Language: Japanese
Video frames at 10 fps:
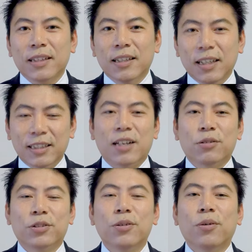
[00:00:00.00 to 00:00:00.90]
英単
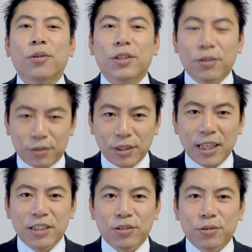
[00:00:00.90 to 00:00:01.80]
語帳を置いておく、
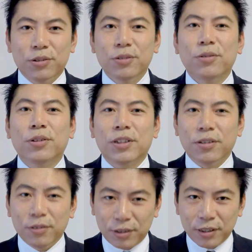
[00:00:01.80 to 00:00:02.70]
英熟語帳を置い
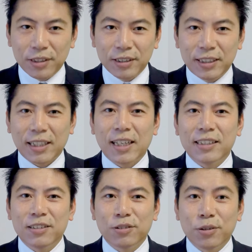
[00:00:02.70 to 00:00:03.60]
ておく、世
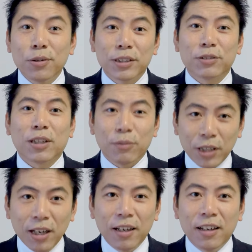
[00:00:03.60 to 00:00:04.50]
界史の教科書とかも
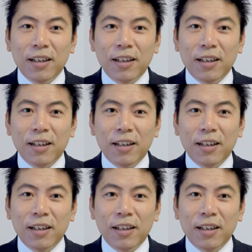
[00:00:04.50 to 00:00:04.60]
ね、